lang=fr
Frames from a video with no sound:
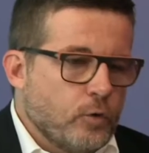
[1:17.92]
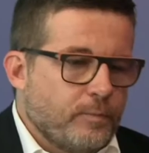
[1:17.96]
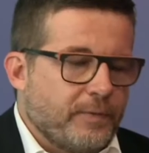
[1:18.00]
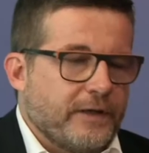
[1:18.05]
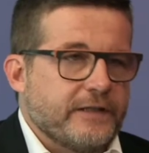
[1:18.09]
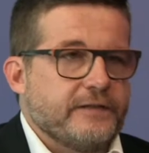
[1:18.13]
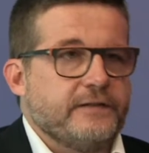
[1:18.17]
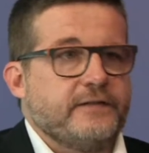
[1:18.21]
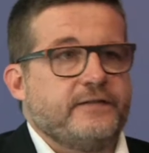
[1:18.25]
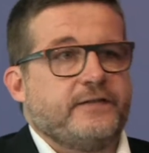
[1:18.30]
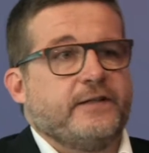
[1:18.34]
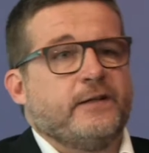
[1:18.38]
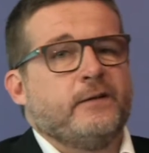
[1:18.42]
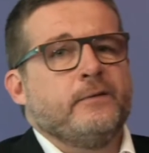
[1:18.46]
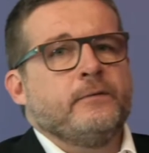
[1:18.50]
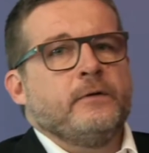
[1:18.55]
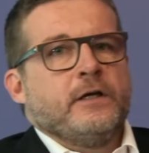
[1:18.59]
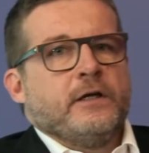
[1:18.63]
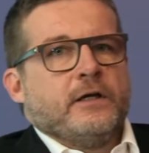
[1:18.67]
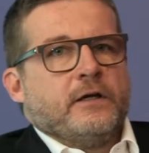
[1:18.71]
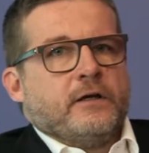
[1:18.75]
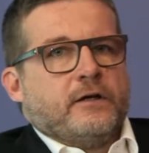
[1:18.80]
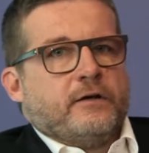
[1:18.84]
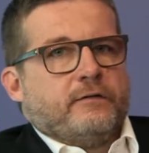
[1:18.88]
le praticien,
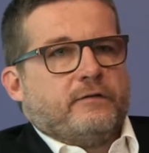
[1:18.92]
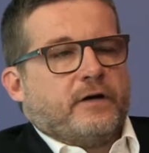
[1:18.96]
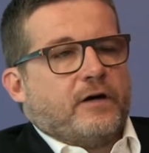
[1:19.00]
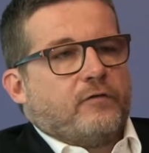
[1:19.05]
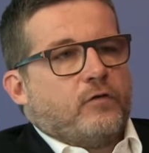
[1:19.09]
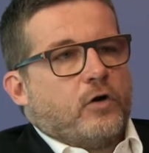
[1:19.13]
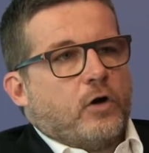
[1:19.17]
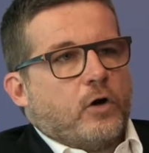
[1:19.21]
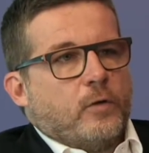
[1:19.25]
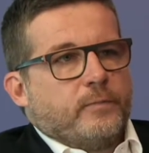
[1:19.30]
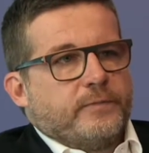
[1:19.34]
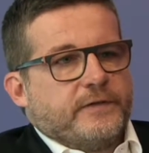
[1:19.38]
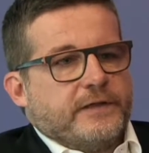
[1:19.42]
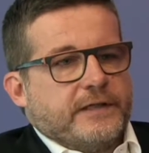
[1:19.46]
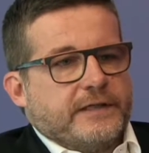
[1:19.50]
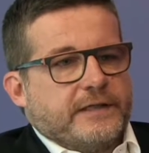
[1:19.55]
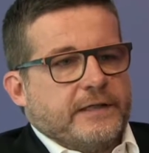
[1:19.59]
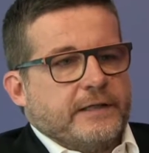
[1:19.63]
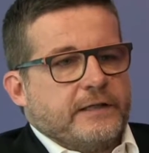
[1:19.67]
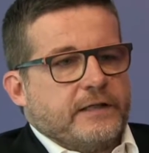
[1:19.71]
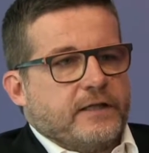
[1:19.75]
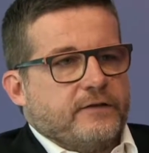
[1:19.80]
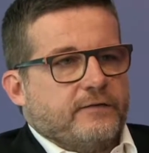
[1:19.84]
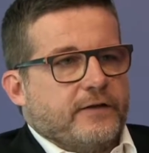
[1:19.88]
va avoir un petit
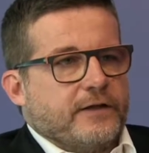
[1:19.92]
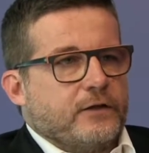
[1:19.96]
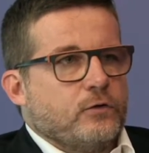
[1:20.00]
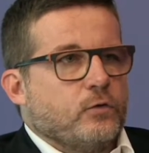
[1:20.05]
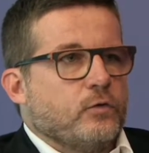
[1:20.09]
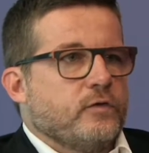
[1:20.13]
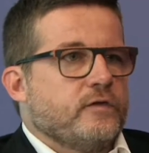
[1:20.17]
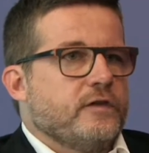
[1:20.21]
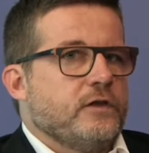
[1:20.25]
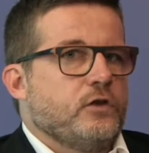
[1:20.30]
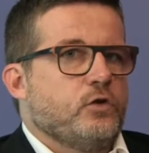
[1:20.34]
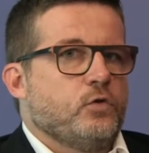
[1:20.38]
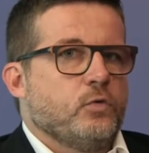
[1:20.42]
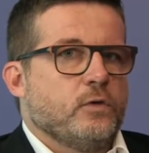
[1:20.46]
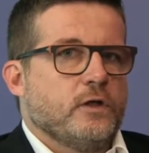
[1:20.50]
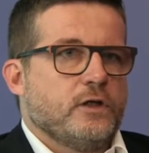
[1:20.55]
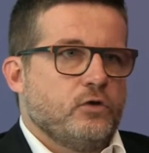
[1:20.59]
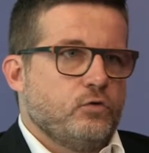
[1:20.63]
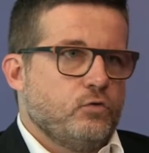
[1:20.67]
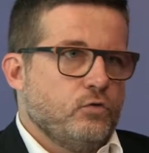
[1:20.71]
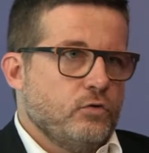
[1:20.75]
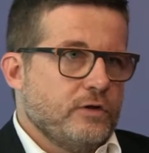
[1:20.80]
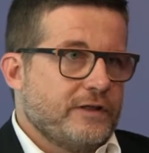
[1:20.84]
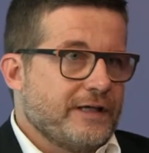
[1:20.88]
kit qui va être
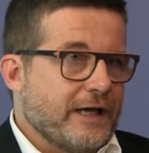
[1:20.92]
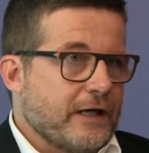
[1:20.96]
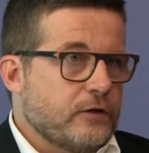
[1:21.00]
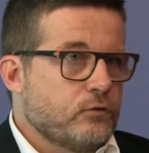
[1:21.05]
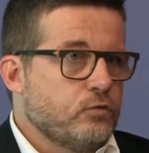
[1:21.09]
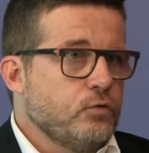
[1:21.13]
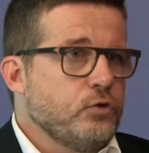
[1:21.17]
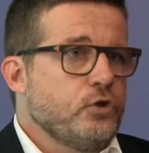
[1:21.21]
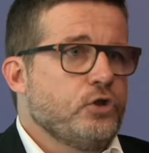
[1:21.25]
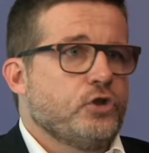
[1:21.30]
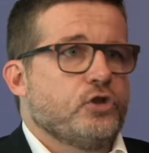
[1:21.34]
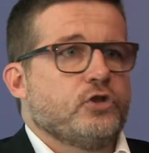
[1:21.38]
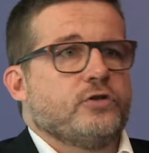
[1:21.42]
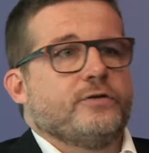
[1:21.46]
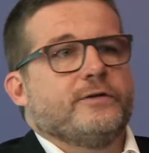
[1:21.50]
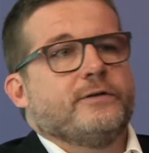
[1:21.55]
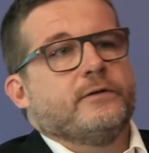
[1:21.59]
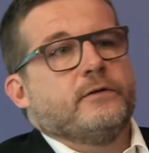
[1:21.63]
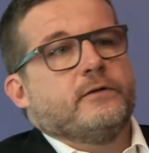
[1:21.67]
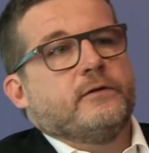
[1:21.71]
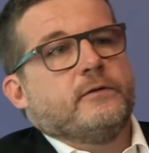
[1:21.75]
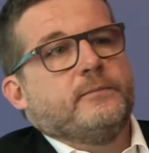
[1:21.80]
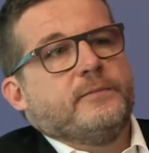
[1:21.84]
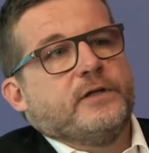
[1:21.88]
constitué d'une cartouche
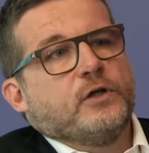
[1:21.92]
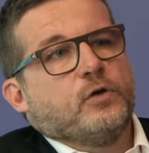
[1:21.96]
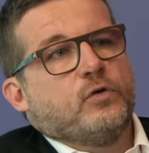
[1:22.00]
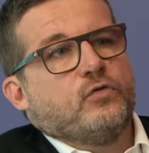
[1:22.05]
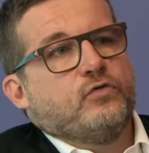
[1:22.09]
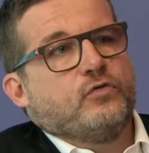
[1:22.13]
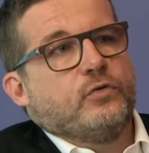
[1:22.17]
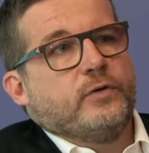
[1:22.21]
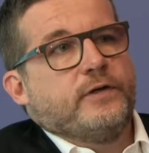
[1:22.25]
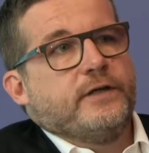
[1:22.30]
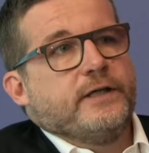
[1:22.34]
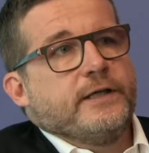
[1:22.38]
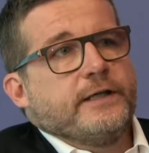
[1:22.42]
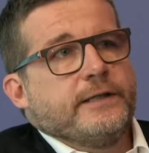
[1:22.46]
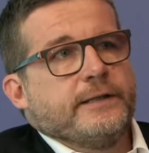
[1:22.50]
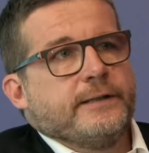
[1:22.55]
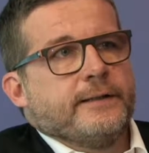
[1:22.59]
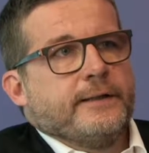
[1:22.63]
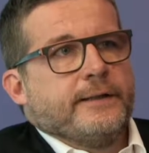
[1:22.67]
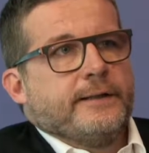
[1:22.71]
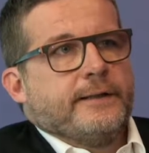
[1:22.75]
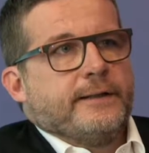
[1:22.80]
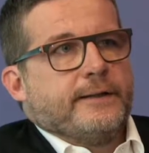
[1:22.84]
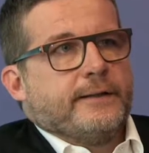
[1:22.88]
euh,
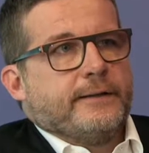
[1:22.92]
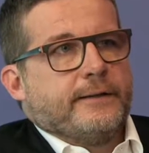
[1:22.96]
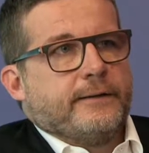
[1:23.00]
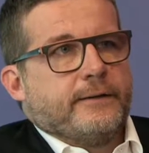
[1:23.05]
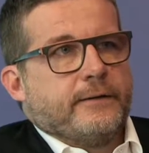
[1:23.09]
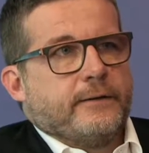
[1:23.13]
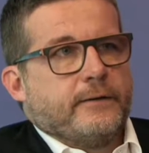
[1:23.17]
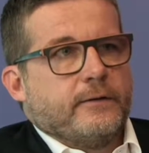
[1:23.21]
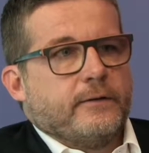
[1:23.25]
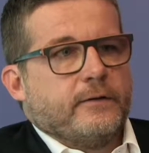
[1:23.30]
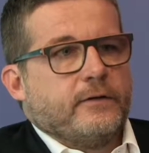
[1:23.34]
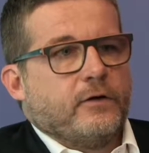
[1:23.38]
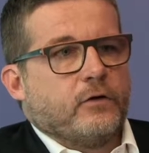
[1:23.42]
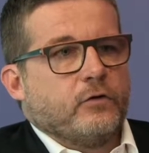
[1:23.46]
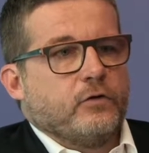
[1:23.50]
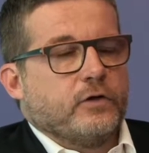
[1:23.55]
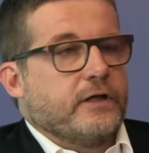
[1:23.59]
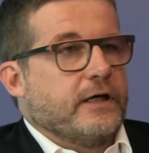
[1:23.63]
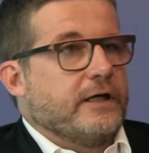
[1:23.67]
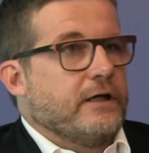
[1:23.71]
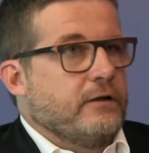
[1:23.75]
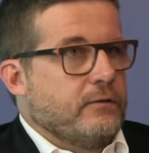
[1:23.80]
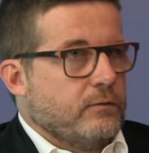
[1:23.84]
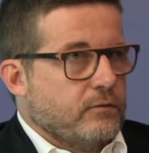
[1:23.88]
microfluidique, euh, dans
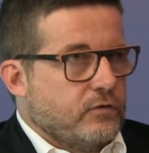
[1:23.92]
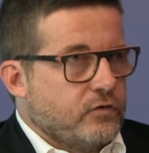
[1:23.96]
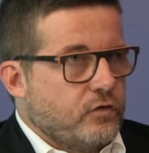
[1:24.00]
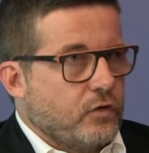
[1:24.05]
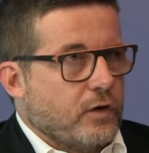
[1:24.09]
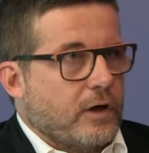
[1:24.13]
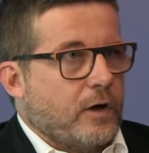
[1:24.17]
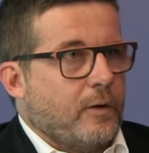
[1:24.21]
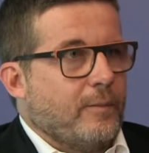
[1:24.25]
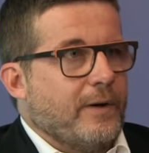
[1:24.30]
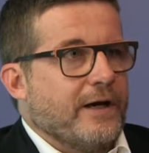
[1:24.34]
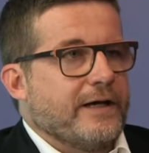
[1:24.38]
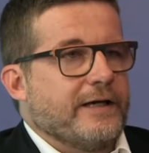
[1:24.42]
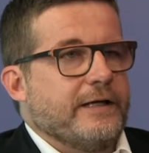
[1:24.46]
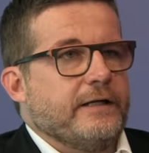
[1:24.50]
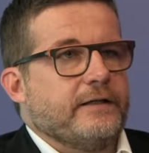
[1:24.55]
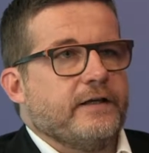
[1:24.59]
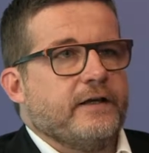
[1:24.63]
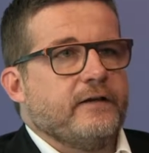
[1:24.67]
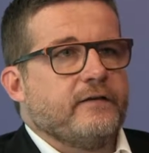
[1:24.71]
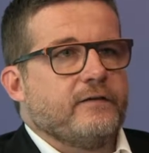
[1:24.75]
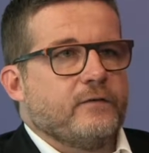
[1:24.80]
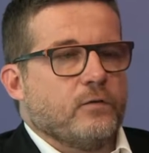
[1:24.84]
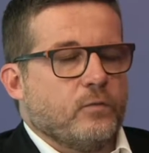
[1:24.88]
lequel sera embarqué le
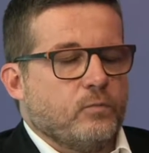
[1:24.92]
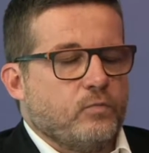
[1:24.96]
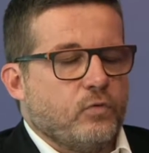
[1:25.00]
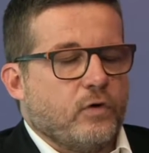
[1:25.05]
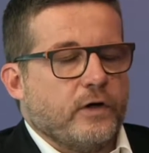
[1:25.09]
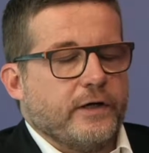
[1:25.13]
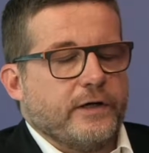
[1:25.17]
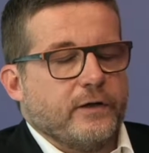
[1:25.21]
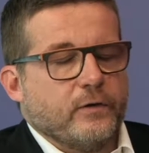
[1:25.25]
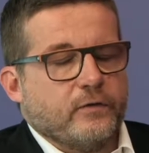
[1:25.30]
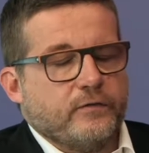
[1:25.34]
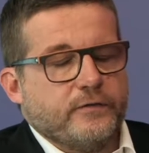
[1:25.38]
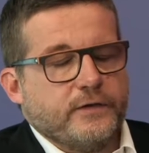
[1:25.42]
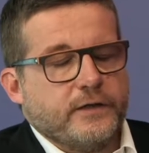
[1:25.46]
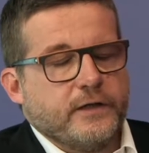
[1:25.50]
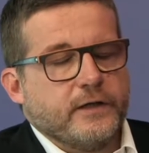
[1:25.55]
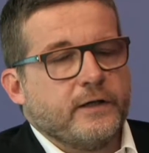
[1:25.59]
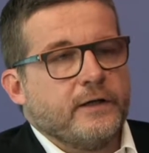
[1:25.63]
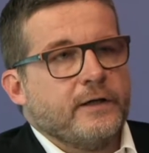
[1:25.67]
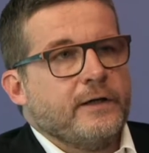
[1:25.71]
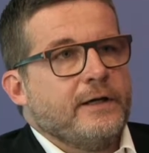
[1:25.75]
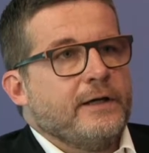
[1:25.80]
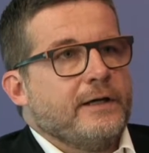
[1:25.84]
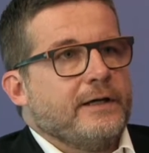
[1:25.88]
test, on pourra y
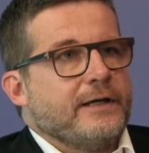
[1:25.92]
revenir,